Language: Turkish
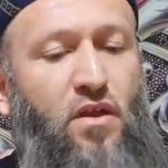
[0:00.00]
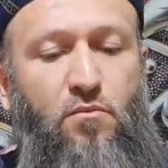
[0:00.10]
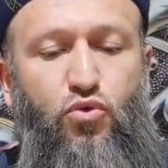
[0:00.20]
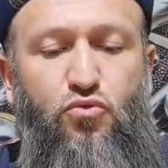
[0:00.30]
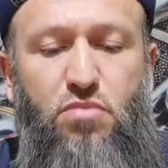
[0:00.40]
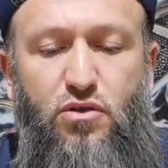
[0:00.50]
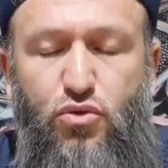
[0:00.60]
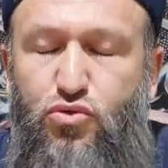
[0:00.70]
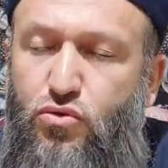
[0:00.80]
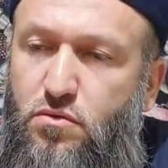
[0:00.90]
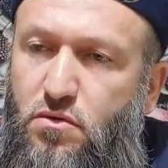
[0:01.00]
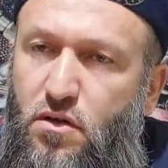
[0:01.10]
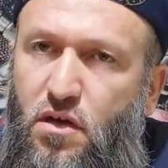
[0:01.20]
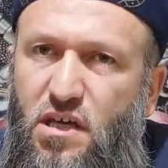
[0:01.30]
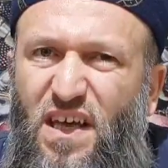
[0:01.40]
Bugün bakıyorsun.
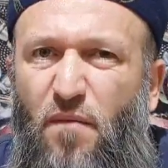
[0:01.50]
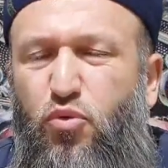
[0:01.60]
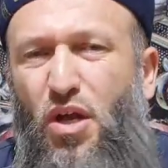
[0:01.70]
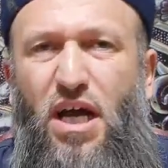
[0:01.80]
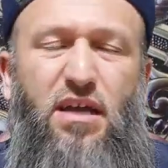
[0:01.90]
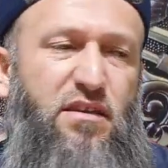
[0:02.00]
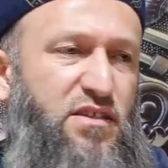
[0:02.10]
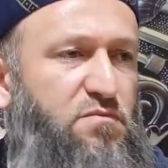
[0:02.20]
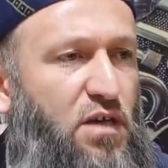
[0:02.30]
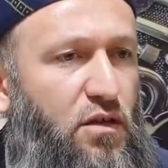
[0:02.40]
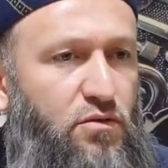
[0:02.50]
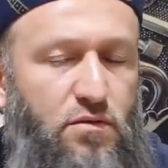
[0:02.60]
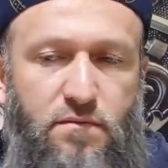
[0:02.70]
Ya bu ne kardeşim ya diyor.